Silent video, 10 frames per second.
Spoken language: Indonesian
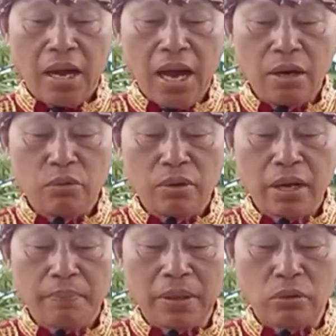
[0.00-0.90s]
anun
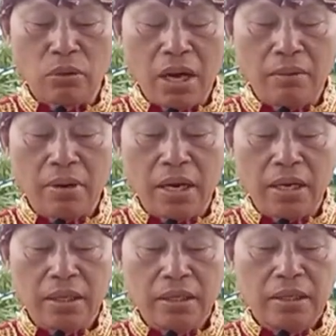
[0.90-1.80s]

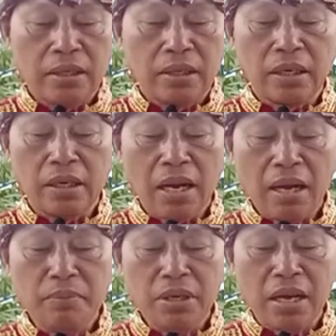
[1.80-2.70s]
dapatongawa
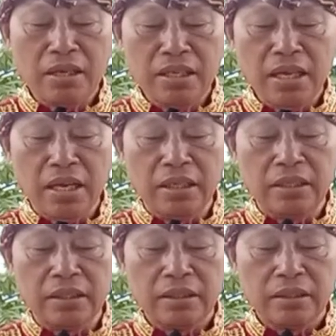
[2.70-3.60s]
rinabi danieli